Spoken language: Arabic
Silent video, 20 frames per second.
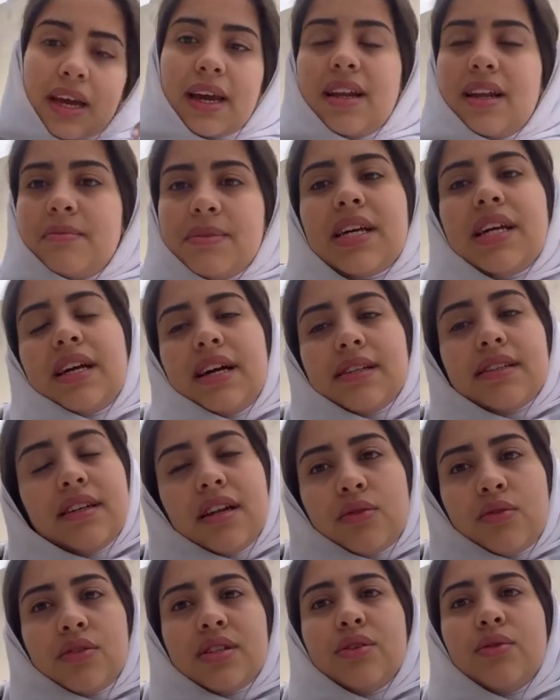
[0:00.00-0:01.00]
كاينه مسكين جالس على
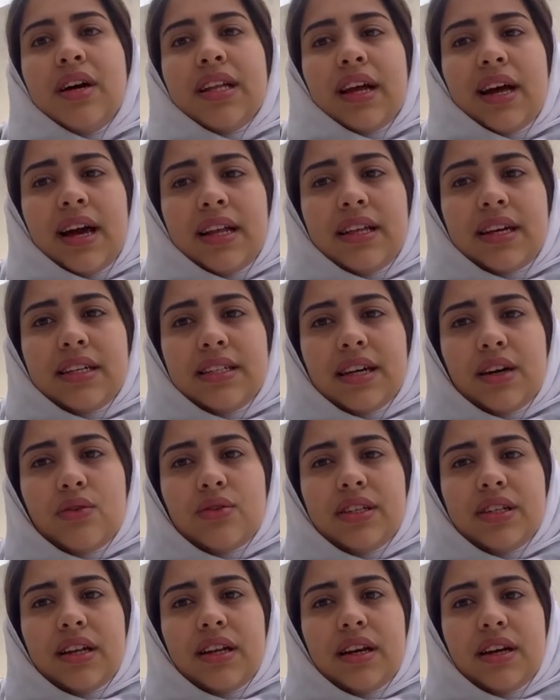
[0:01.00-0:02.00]
الكرسي وحده هذيك ديالو
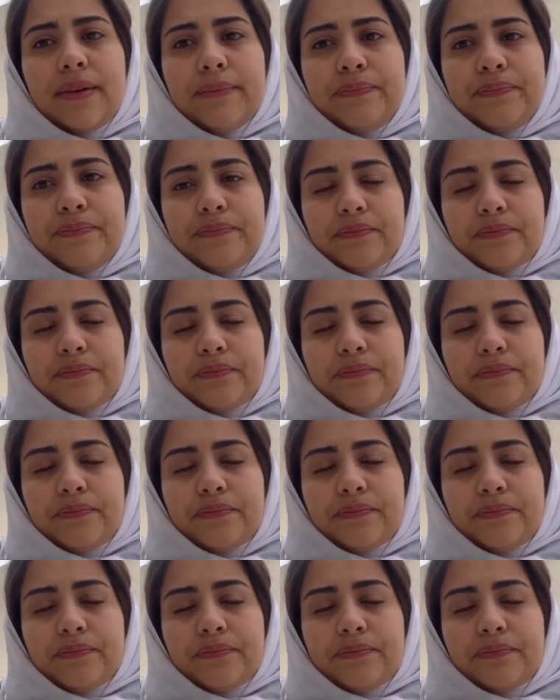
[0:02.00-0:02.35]
ديال